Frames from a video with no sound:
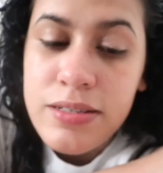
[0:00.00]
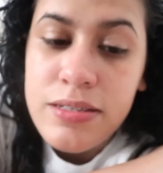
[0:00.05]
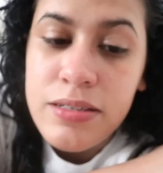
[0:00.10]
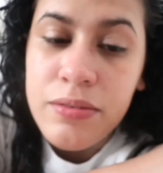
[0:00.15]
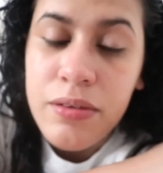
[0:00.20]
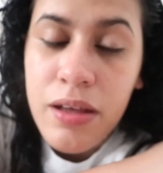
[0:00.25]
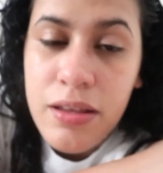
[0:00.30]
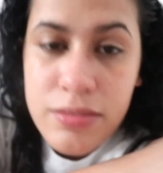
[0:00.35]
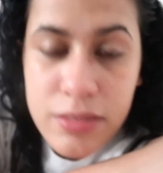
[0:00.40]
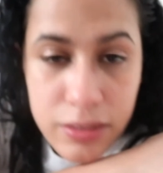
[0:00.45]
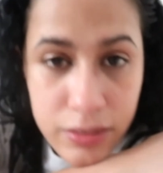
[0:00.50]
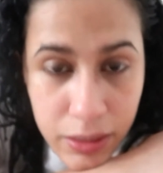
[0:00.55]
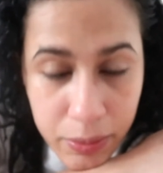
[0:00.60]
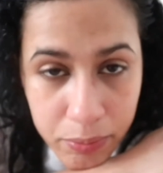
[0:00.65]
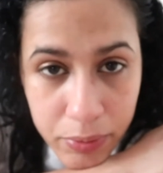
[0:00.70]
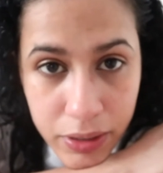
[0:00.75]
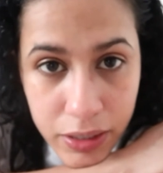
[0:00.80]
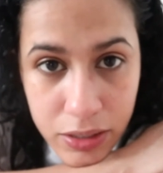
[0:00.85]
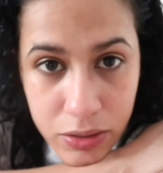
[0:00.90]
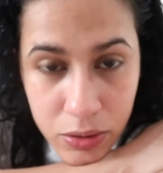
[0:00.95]
Les iba a decir
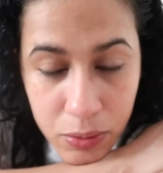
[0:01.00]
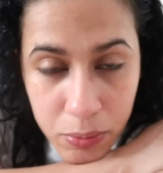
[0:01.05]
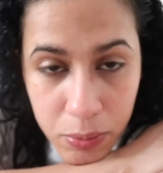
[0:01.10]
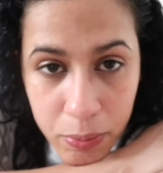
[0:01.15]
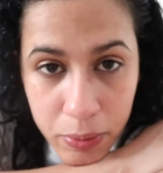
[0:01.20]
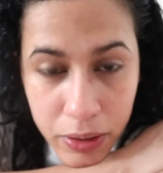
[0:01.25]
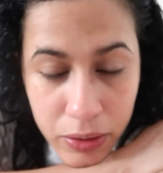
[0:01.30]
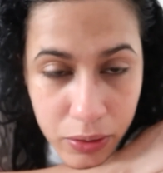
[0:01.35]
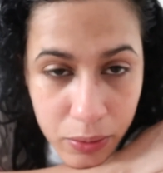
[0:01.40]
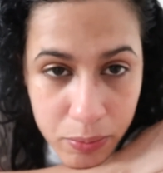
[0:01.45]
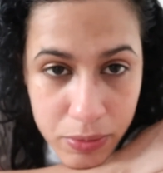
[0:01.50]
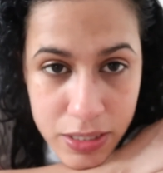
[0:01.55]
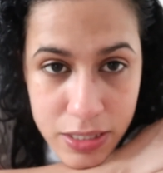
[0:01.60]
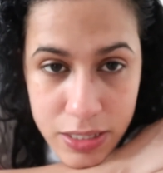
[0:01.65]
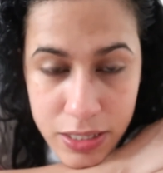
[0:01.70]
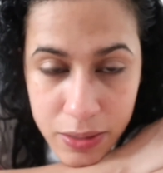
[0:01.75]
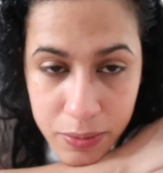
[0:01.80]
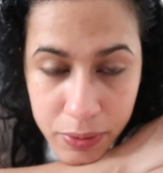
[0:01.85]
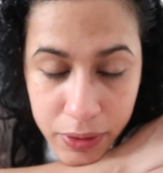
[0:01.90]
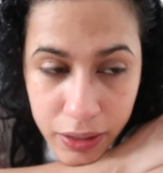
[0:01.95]
también que estoy preparando mi
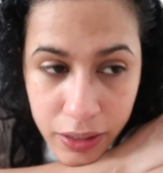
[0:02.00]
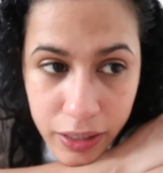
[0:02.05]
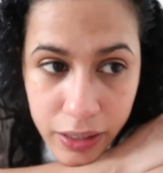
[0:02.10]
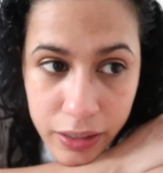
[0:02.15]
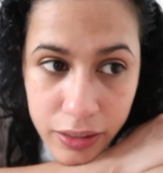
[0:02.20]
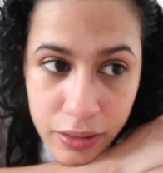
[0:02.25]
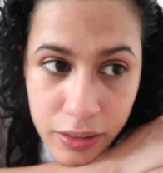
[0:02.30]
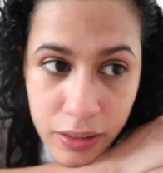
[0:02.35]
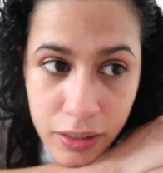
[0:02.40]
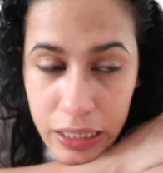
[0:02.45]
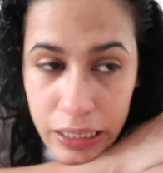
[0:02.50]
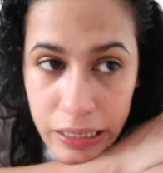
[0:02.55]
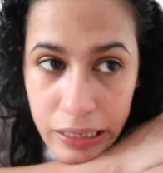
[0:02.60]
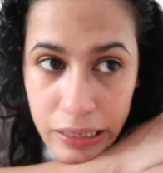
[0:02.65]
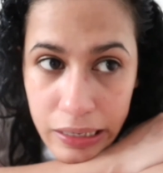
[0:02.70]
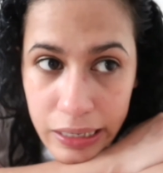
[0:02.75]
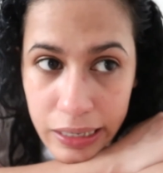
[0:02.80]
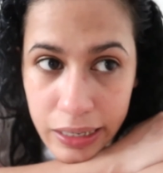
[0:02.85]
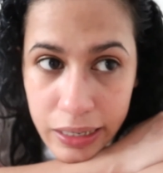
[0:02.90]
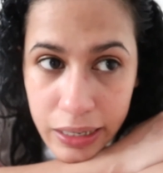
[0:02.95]
TBR
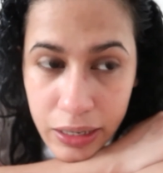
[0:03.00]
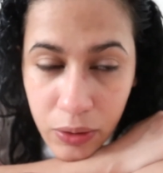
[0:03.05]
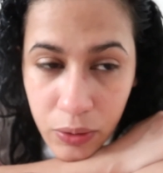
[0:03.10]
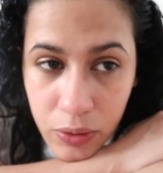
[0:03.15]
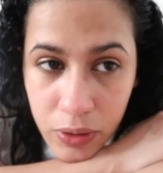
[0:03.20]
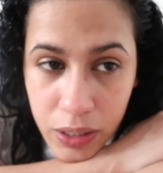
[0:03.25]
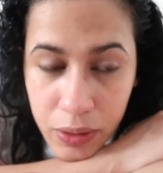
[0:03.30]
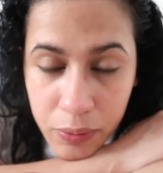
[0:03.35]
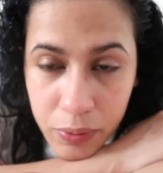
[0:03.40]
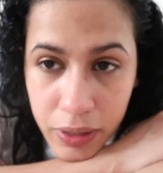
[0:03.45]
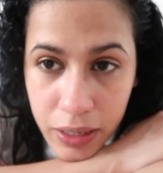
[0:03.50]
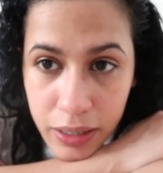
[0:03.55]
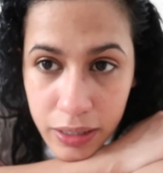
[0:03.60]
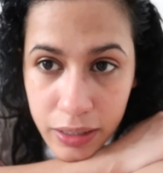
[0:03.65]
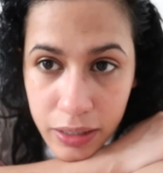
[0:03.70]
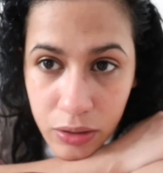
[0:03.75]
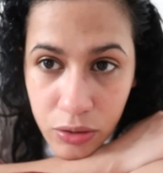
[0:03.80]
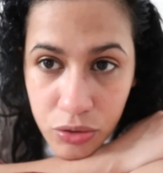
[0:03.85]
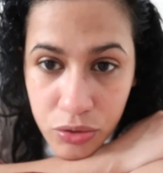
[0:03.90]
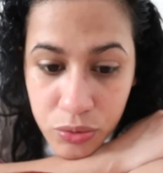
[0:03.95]
y creo que voy a
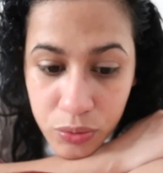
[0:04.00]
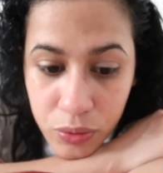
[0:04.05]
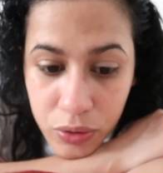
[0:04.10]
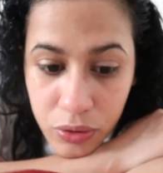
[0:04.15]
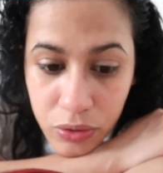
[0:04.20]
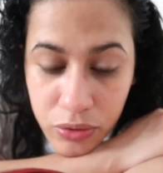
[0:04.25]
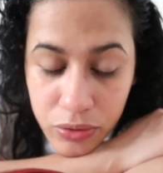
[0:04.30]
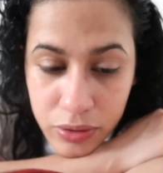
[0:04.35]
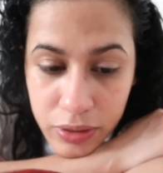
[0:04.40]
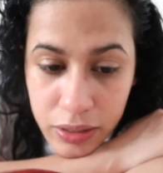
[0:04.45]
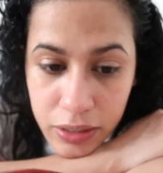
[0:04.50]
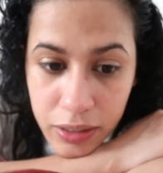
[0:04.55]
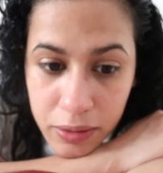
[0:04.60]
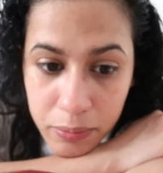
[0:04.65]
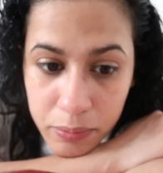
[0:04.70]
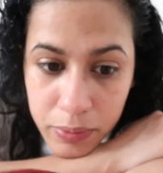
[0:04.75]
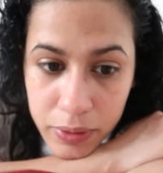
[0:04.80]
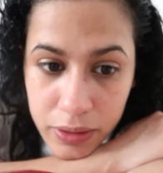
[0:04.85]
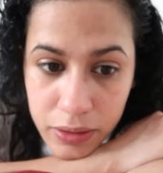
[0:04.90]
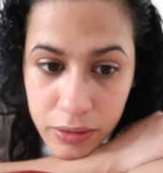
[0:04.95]
leer los Juegos del
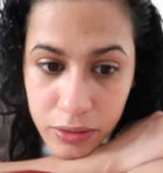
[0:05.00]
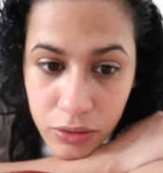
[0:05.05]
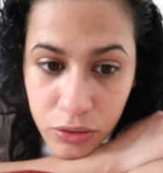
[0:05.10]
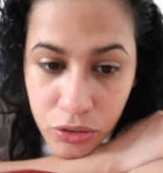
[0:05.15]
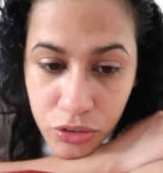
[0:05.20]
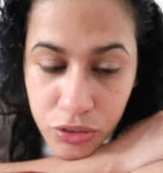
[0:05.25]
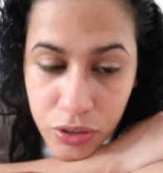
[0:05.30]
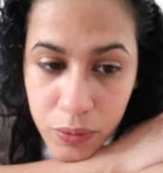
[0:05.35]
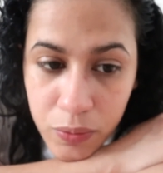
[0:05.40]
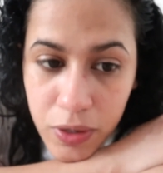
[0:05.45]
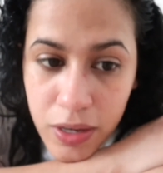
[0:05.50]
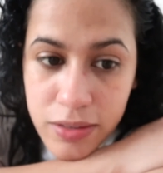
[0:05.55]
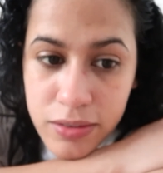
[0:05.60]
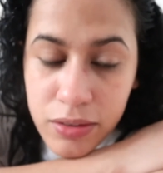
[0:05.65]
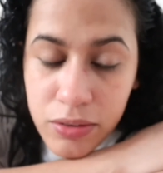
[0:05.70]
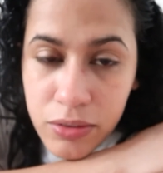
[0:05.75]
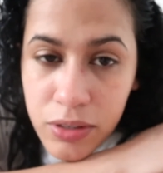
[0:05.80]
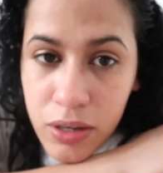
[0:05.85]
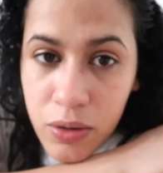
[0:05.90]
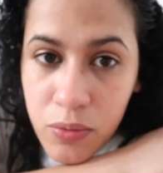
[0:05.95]
Hambre. No sé, voy a
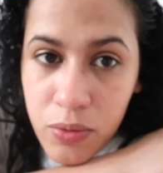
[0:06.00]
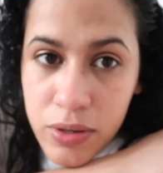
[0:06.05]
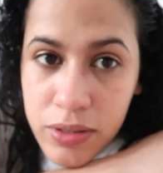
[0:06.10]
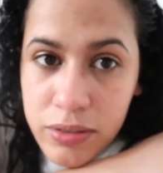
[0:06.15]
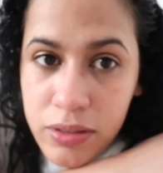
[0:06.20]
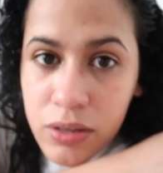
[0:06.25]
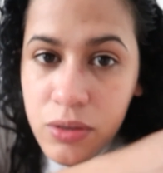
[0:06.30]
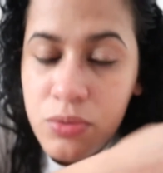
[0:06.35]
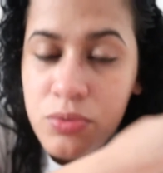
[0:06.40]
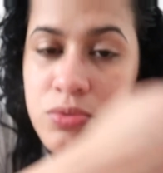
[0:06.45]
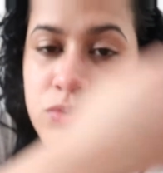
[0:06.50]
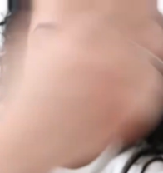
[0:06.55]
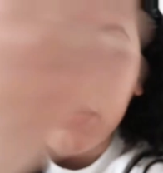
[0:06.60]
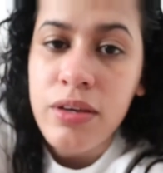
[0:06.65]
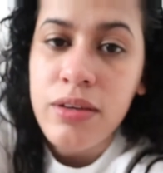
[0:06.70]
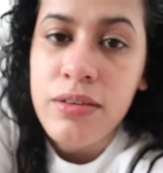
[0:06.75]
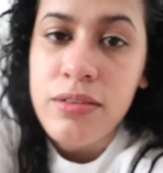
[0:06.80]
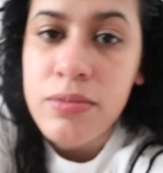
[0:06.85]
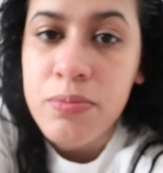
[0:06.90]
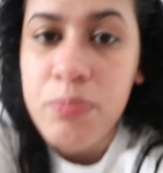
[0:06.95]
hacer una encuesta con
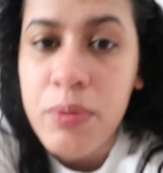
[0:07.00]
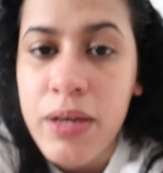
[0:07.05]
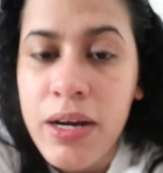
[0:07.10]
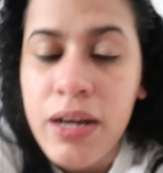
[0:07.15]
ustedes